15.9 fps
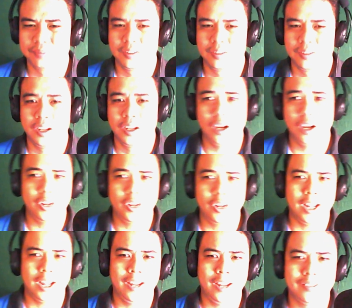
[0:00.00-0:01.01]
Hello
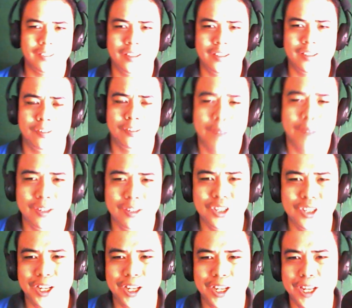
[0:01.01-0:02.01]
guys, this is
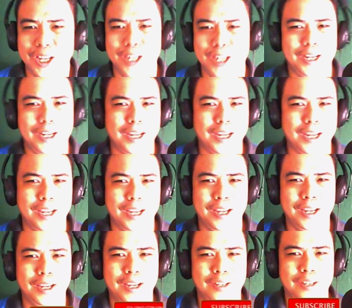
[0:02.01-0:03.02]
Benji again
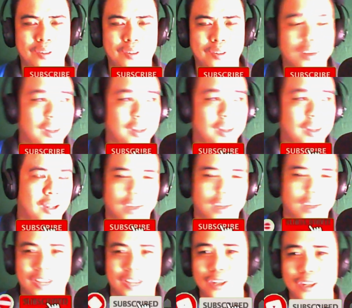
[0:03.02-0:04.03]
and
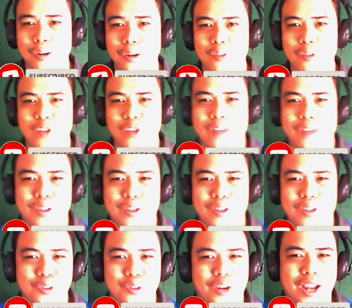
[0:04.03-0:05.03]
I don't know, we have a
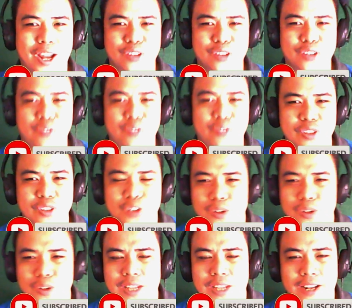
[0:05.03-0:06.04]
new reaction video
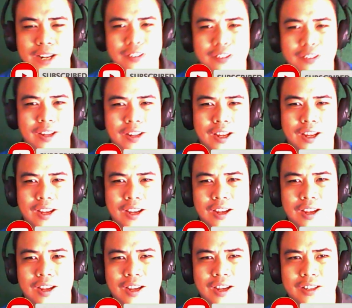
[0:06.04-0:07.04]
dahil kasi nga
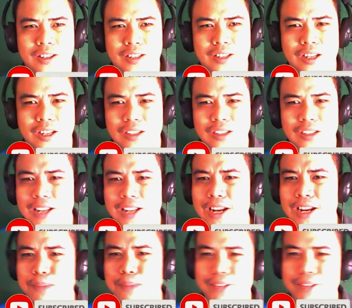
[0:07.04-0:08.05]
uh,
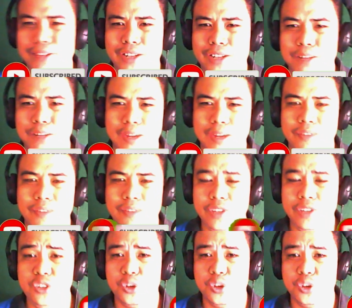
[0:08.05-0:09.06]
naglalabasan na yung mga
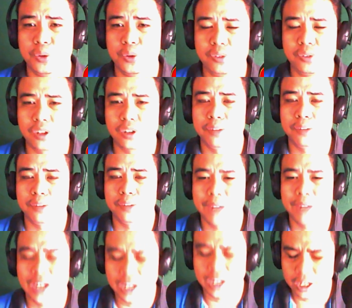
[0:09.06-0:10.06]
videos or
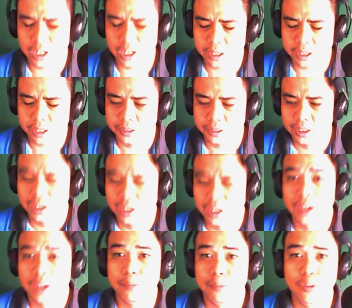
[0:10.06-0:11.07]
mga
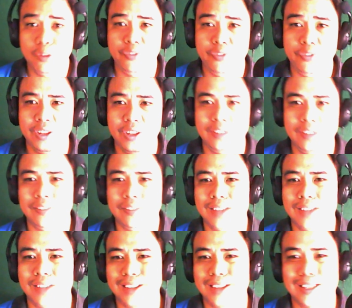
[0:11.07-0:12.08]
movies
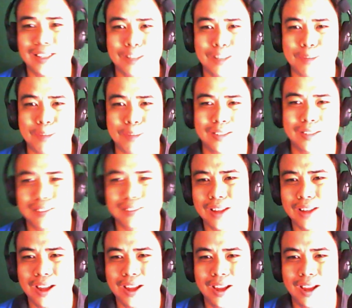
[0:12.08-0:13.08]
na tatapat
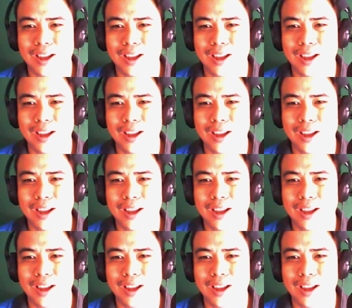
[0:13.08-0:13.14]
sa